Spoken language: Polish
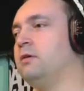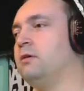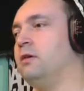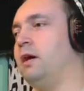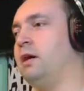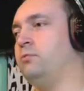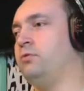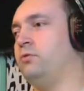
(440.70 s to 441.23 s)

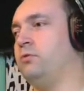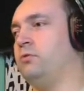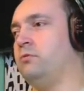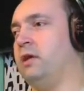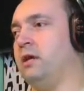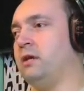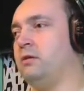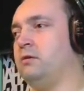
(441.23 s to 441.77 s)
albo
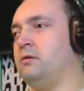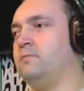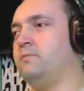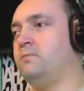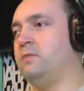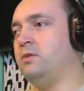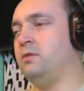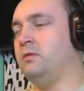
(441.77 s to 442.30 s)
lag,
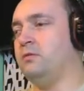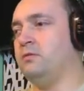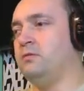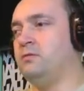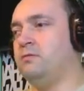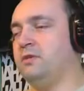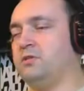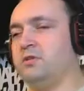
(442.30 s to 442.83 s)
no
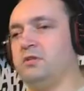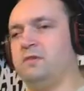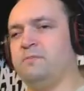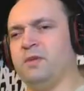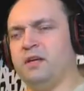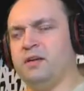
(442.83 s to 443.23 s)
i wiecie, nie?